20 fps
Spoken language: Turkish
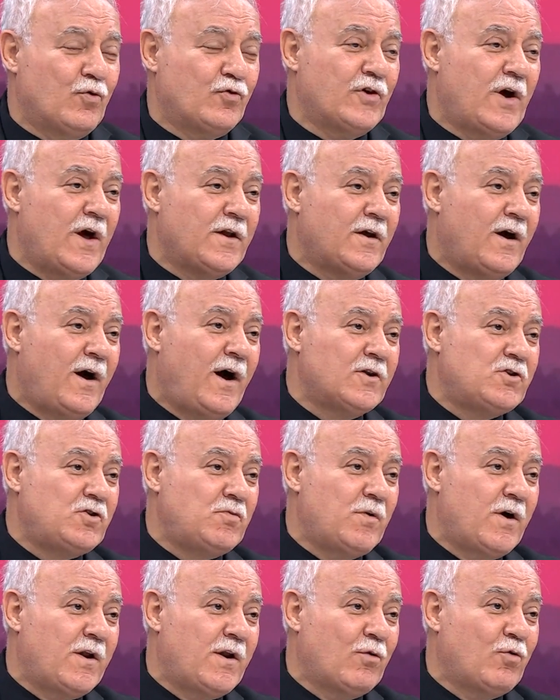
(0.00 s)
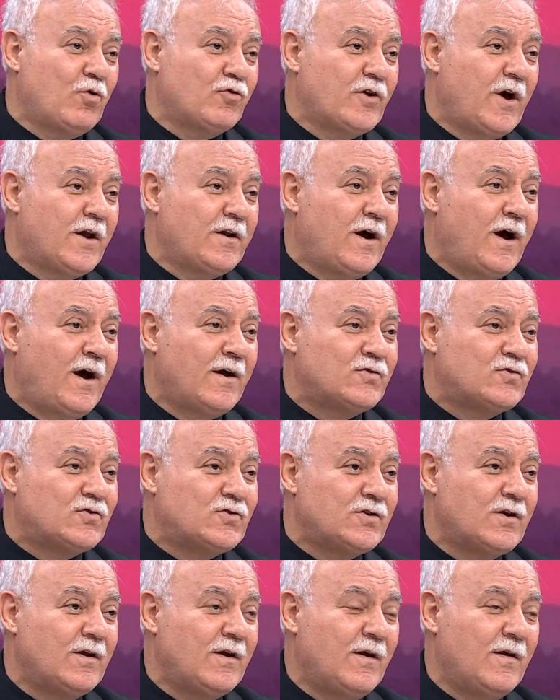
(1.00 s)
kucağını açmayana kucağını aç,
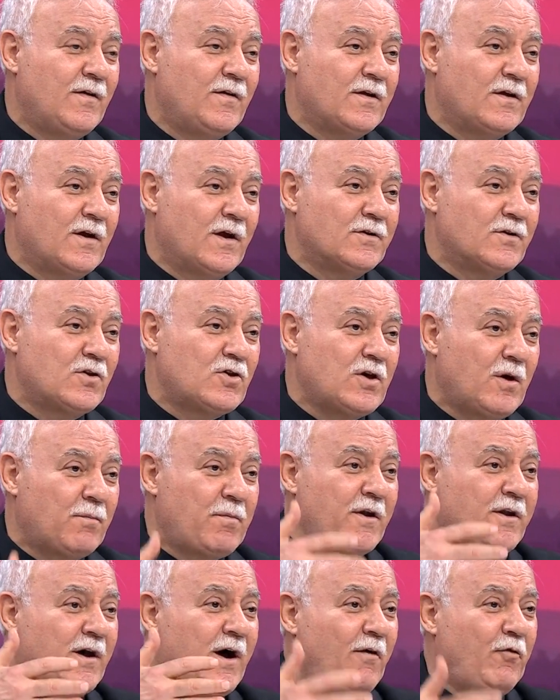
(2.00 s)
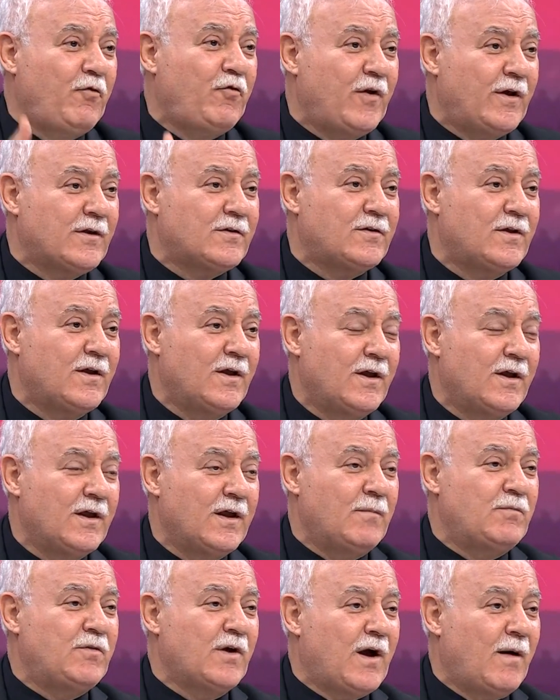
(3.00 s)
yanlış yapanı affet,
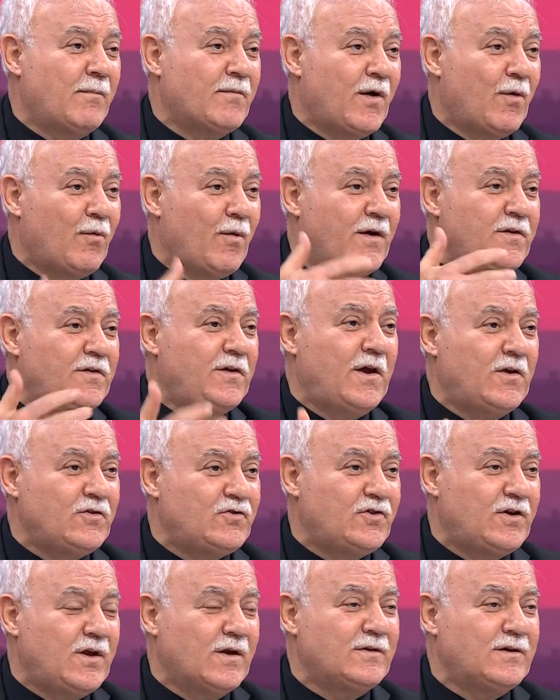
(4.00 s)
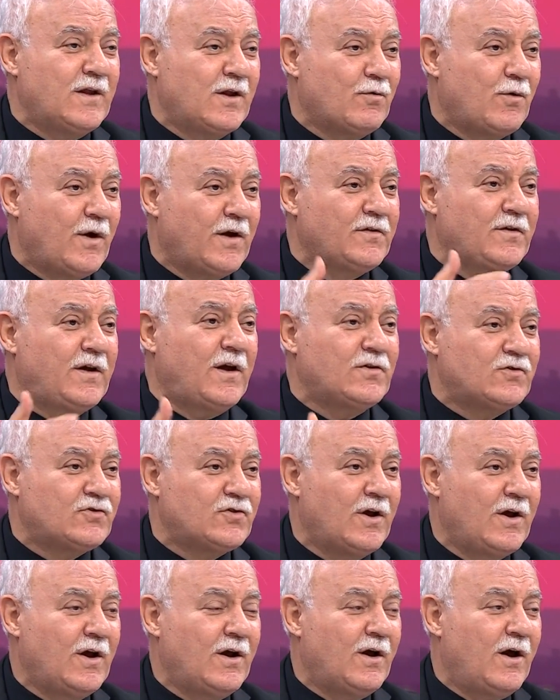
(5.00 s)
İntikamdan vazgeç, kinden vazgeç,
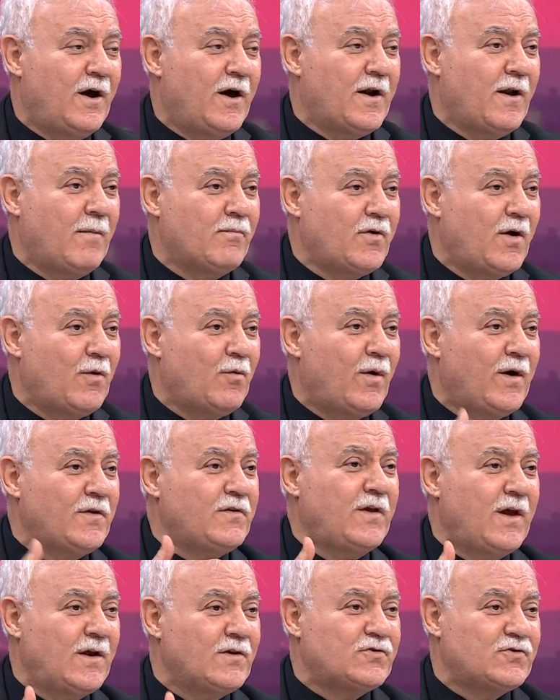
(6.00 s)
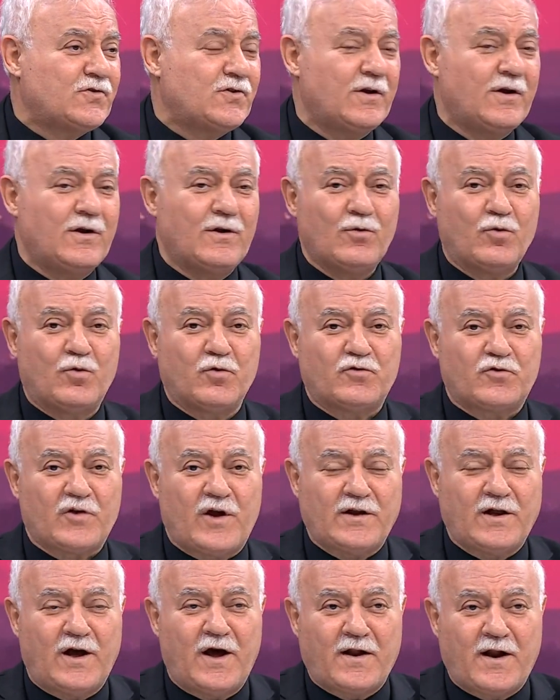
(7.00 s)
haramdan vazgeç,
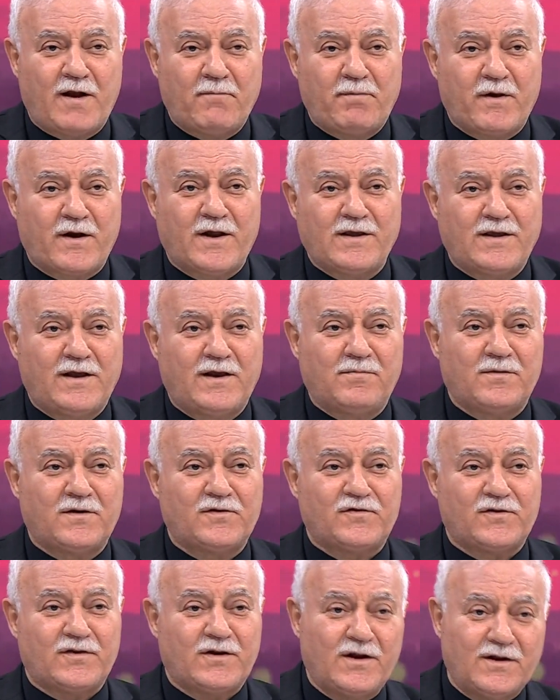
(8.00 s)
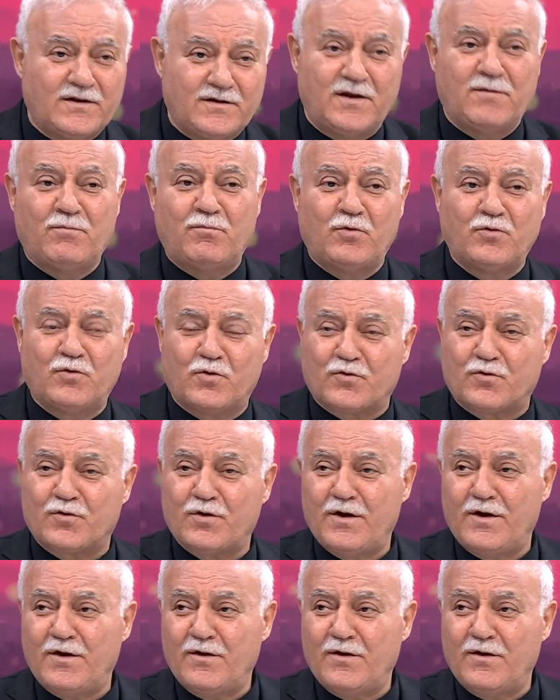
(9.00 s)
kursağına haram para girmesin. Din budur.